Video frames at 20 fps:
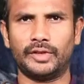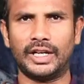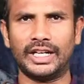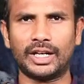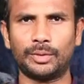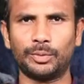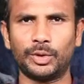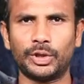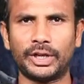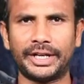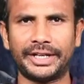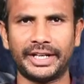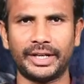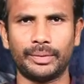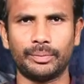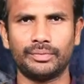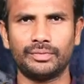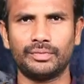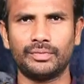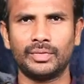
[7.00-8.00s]
వెల్కమ్ టు ఐ
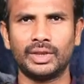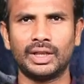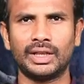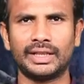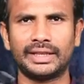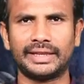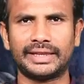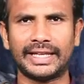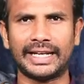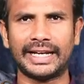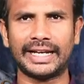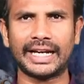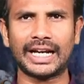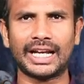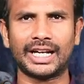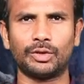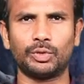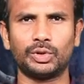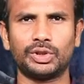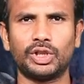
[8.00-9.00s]
డ్రీమ్
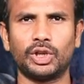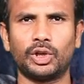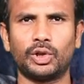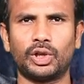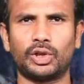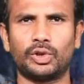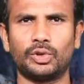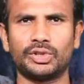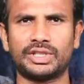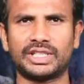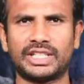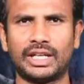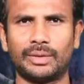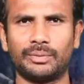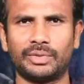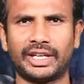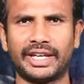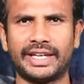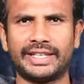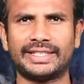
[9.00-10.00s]
తెలంగాణ ఉద్యోగులకు
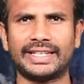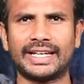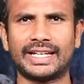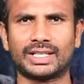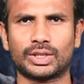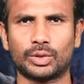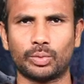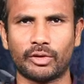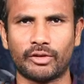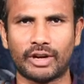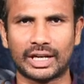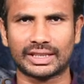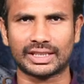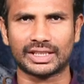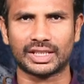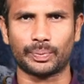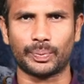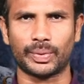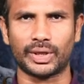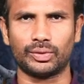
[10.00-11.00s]
సీఎం కేసీఆర్
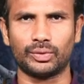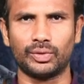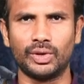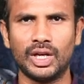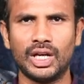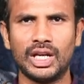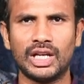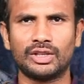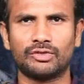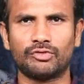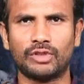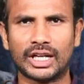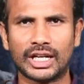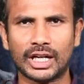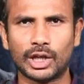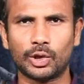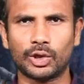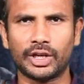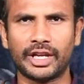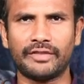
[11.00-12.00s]
శుభవార్త చెప్పారు
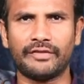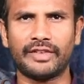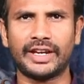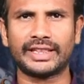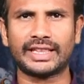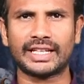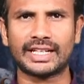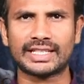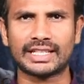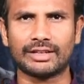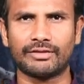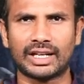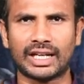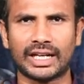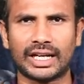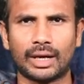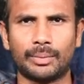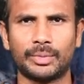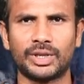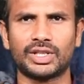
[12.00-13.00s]
త్వరలోనే వేతన
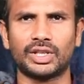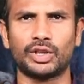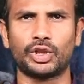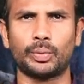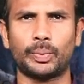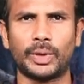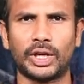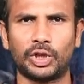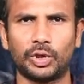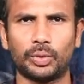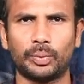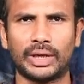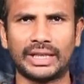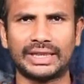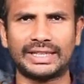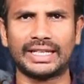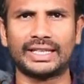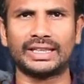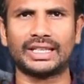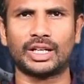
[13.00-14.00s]
సవరణ కమిషన్తో పాటు
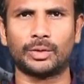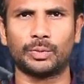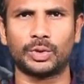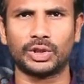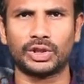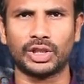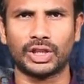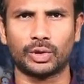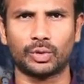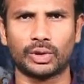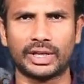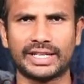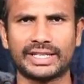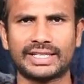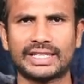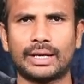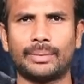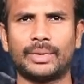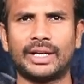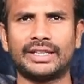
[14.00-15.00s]
మధ్యంతర భృతిని కూడా
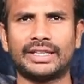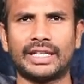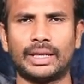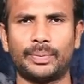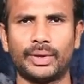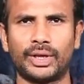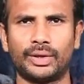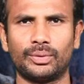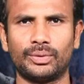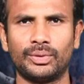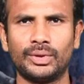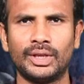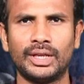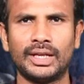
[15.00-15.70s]
ఇస్తామని తెలిపారు